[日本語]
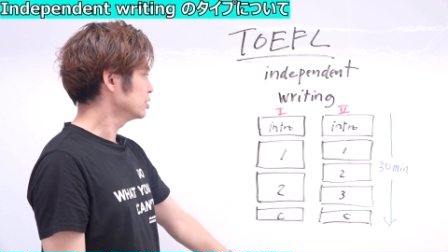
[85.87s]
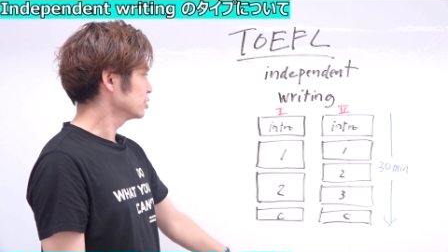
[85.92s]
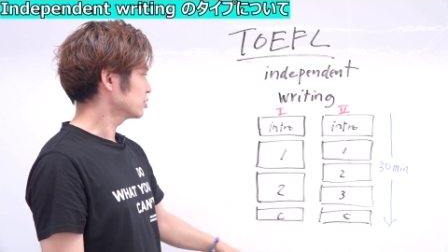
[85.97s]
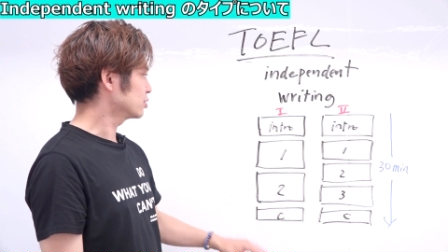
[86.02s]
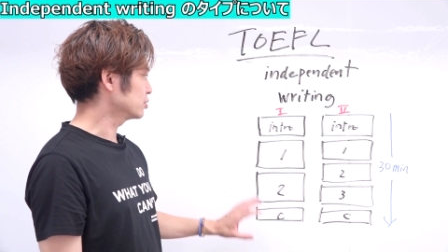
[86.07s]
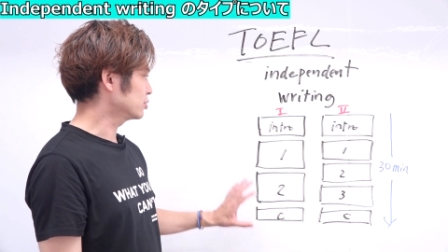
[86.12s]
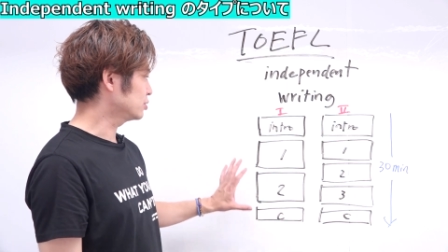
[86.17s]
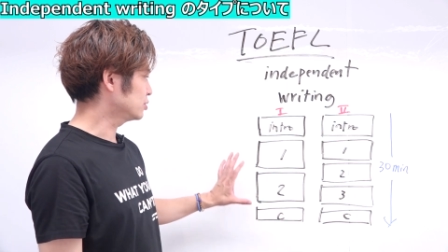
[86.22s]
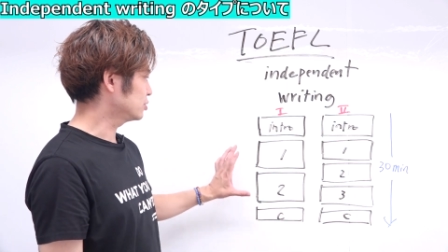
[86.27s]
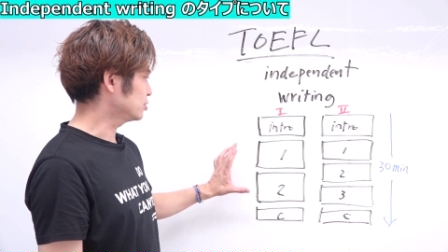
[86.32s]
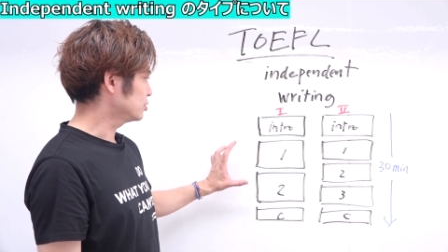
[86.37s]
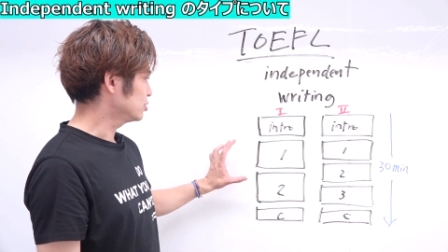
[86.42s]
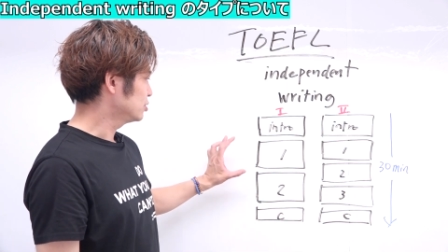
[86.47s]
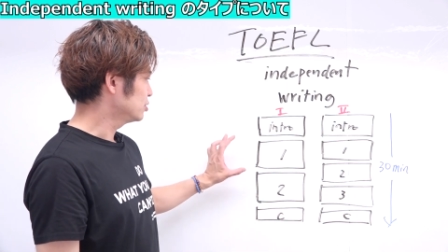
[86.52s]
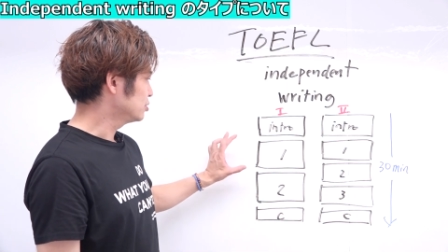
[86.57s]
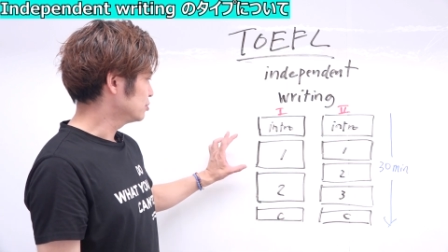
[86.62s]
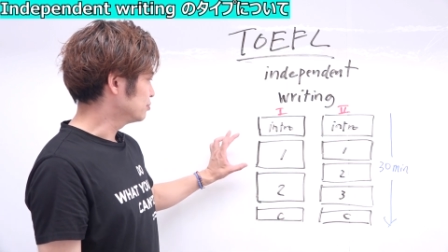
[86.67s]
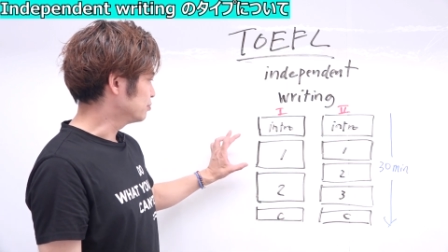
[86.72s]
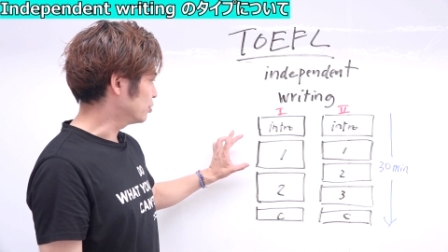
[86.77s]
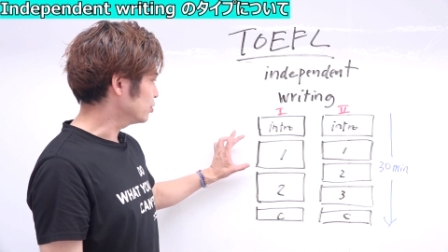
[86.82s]
この
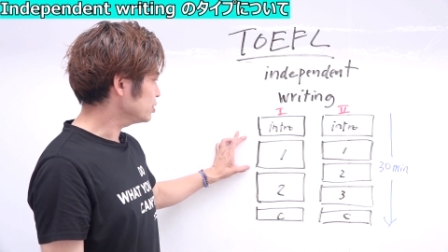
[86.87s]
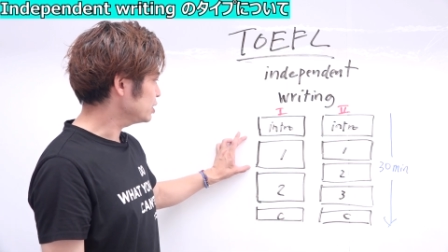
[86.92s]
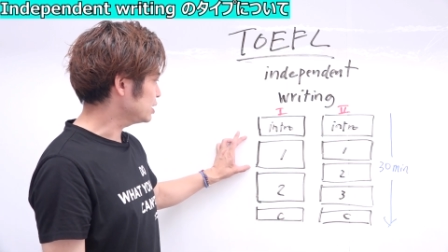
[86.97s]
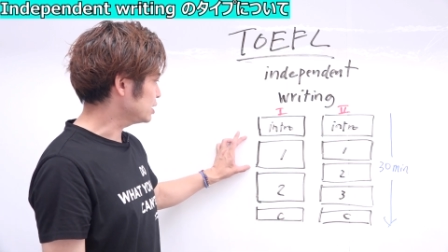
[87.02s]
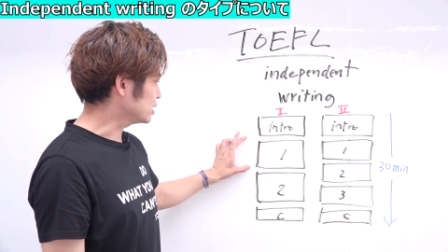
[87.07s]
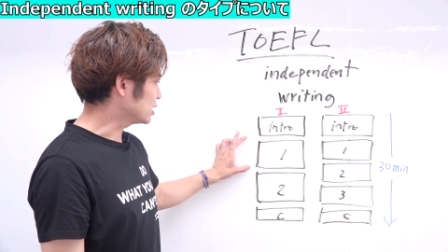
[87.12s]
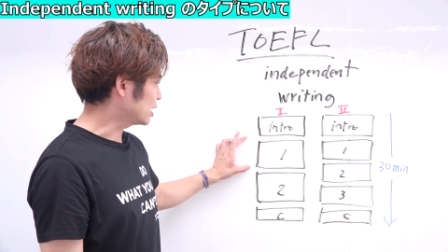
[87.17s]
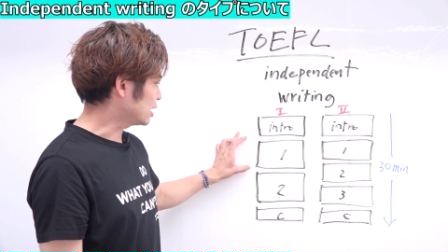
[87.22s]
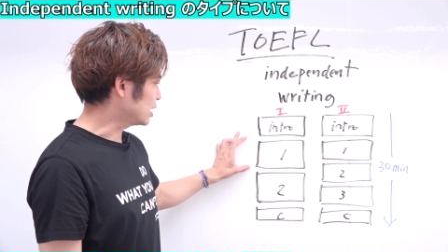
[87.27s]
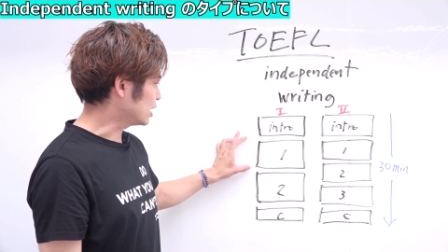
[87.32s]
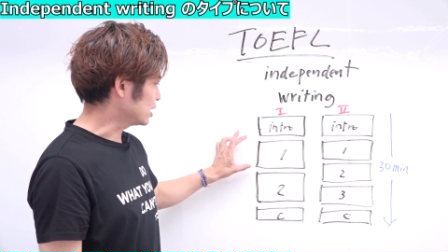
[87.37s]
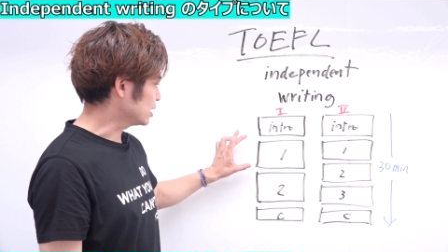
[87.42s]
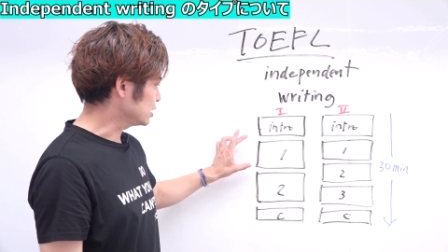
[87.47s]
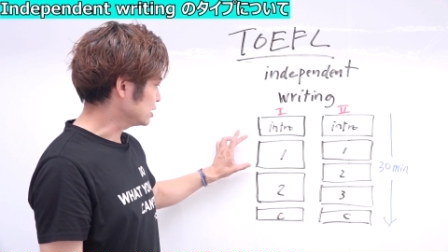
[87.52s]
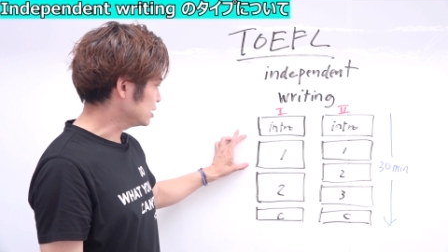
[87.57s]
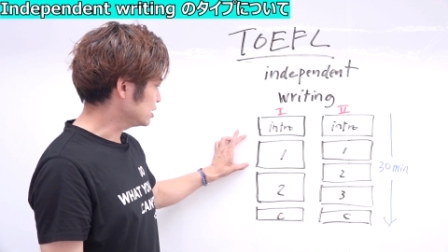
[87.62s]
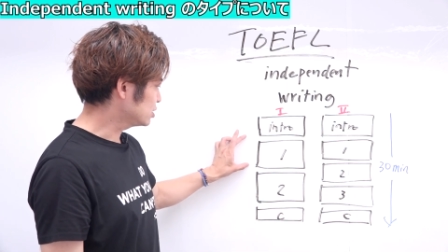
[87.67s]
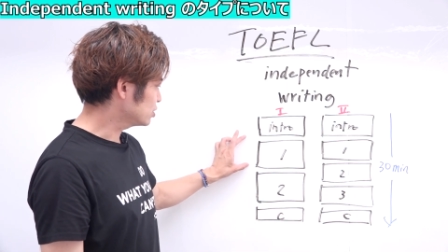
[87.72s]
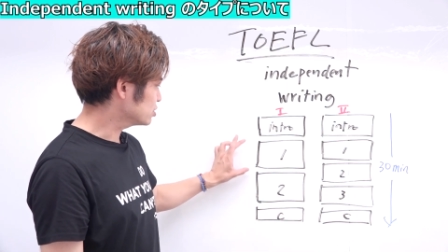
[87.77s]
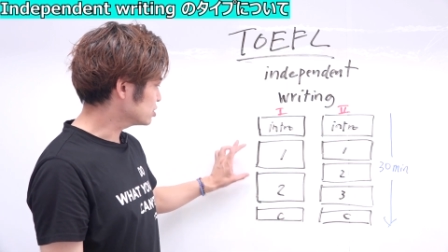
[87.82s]
ボディが
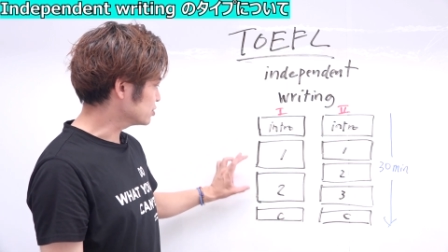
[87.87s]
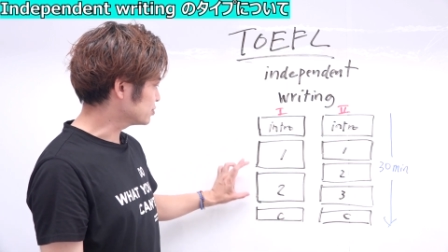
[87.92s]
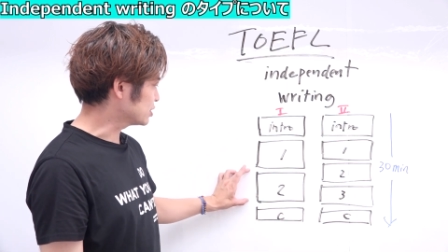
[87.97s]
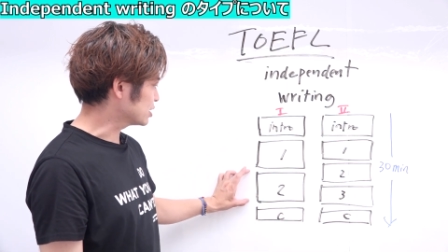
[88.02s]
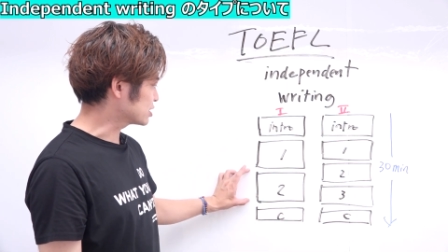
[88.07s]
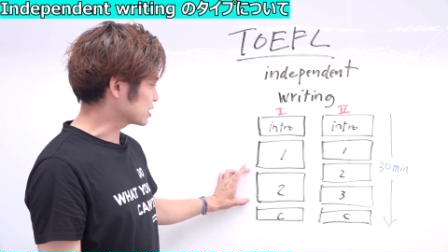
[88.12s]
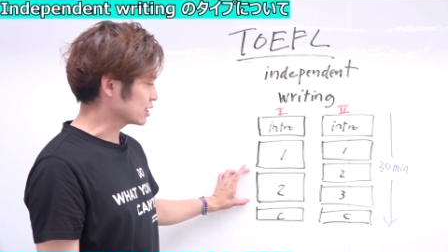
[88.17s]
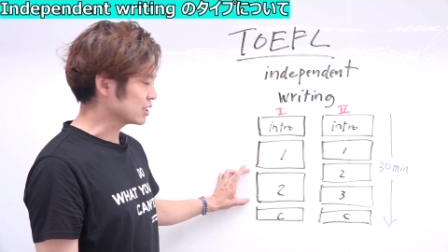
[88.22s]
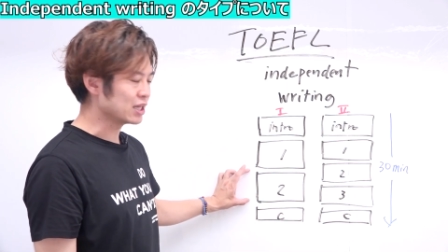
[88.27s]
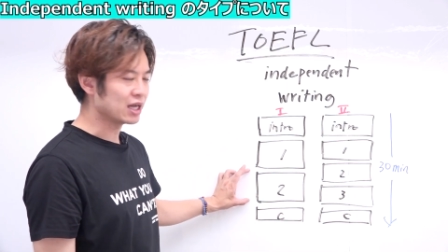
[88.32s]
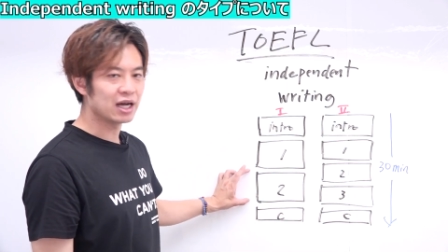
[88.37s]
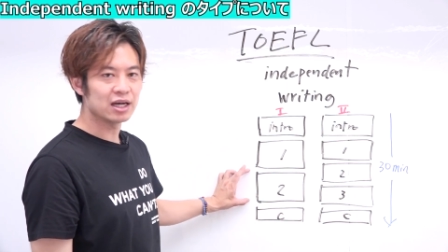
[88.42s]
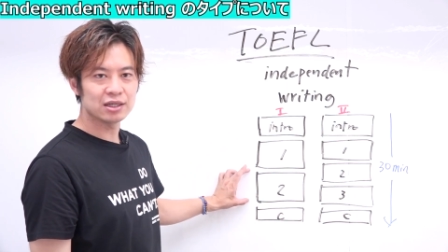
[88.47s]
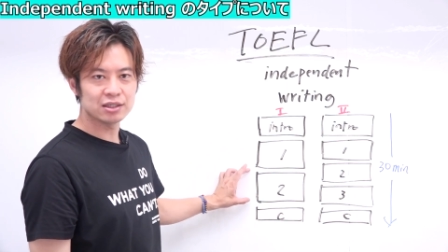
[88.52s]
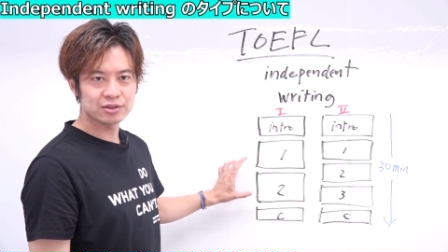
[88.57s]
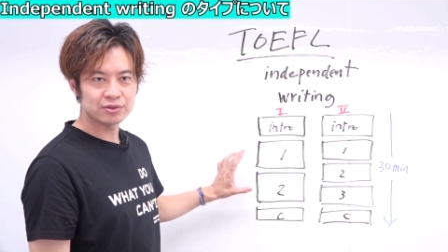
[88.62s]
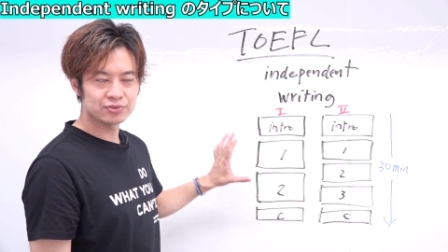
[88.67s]
一つ二つがな、